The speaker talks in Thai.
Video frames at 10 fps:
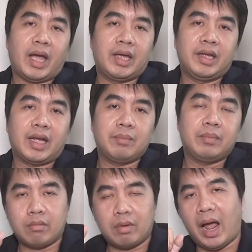งไงนะครับ
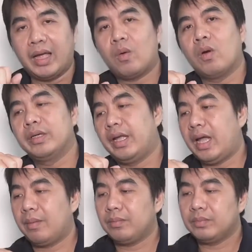หลายคนนะค
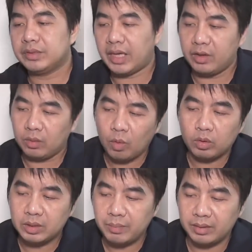รับใช้โน้ตบุ๊ก
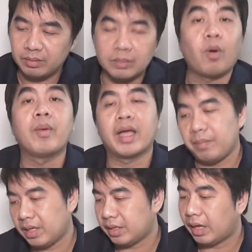ที่เป็น ผมเองก็
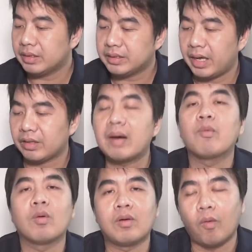เป็นนะใช้อลต้า
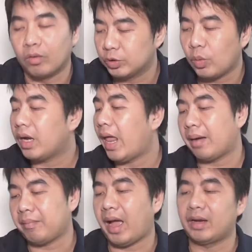บุ๊กโอ้โห ช่วงแรก
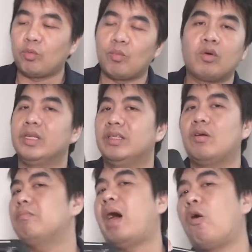มาโน้ตบุ๊กนี่ต้
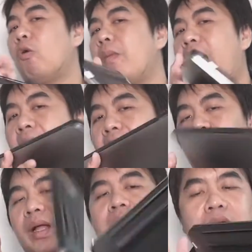องเบาบางใช่
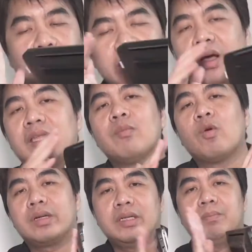ไหมข้อดีของอลต้าบุ๊
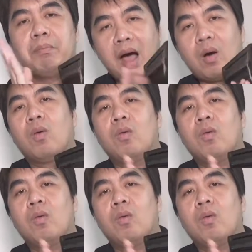กคือเบา